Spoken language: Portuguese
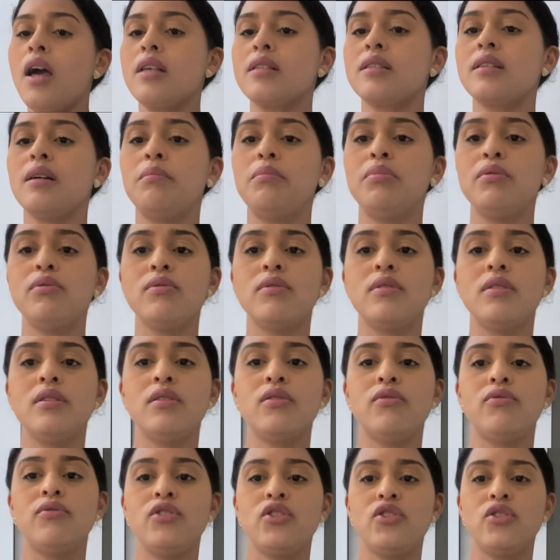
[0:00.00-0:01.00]
Essa
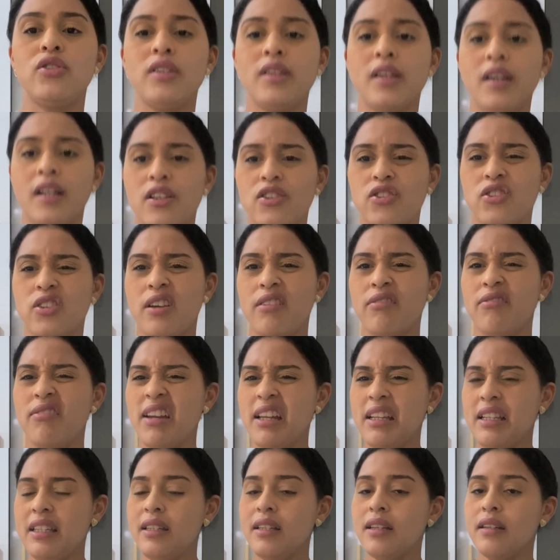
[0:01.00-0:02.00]
blusinha eu vesti, que ela já é
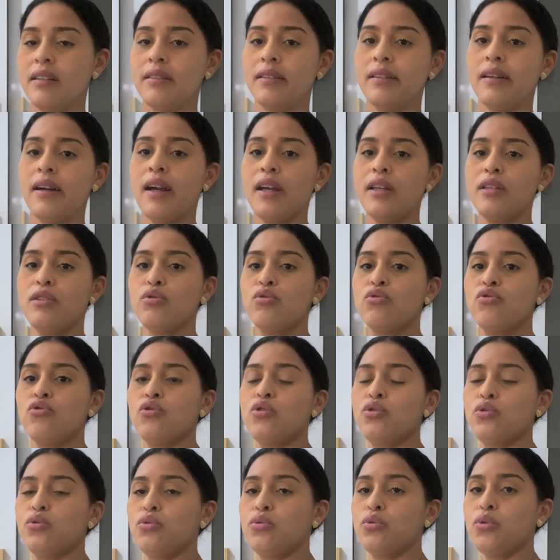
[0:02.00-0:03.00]
velhinha, aí
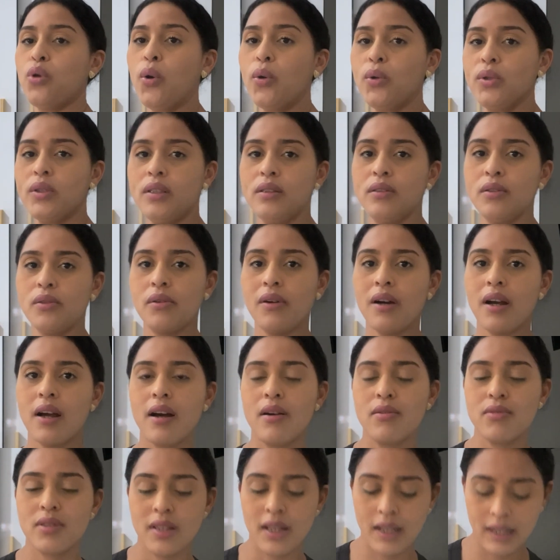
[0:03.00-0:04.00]
sujou toda, eu tô com a
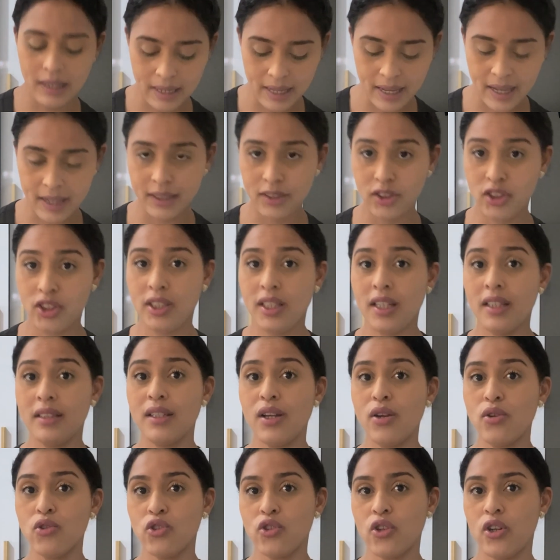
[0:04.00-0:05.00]
calça leg, tirei
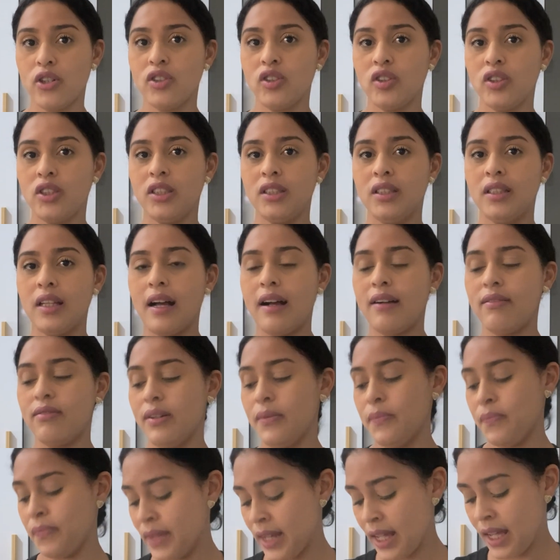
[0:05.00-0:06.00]
até o short que
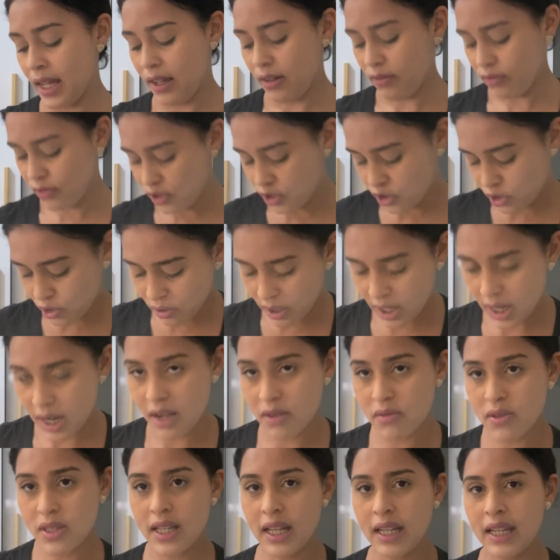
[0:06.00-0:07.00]
tava, vesti uma
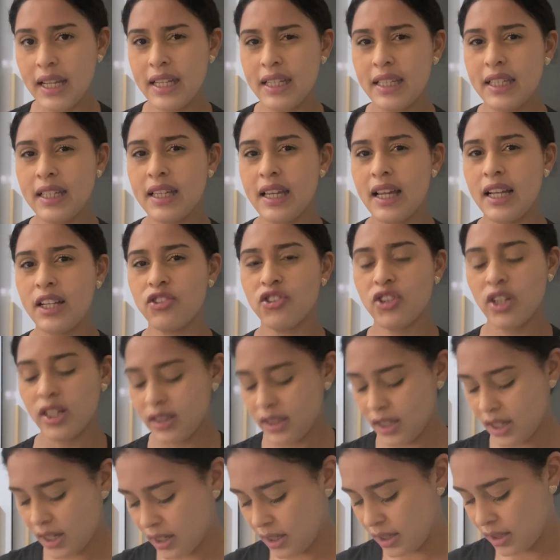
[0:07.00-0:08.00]
calça leg que ela já
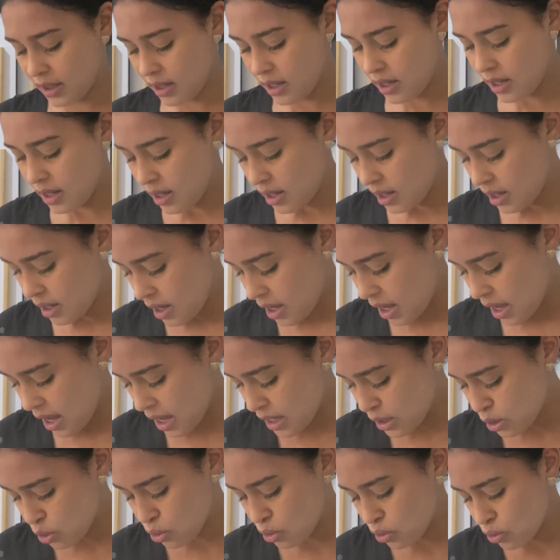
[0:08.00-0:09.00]
tem...
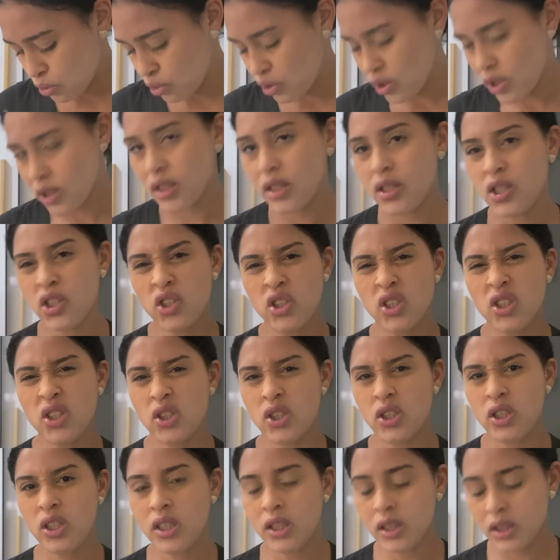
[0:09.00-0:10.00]
É suja assim de
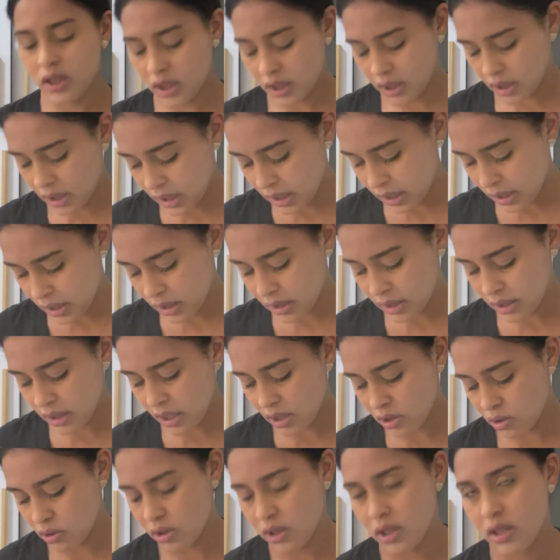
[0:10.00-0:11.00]
tinta, né?
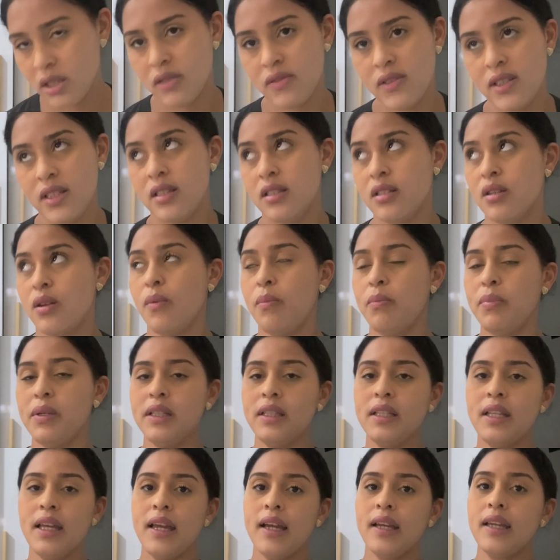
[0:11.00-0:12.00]
Das outras vezes que eu
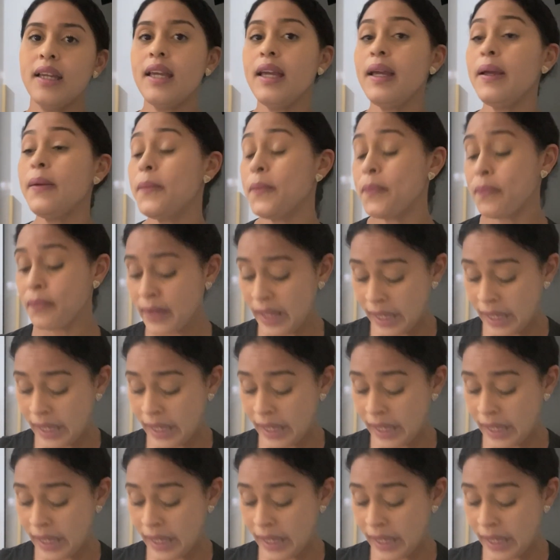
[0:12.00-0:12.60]
pintei aqui.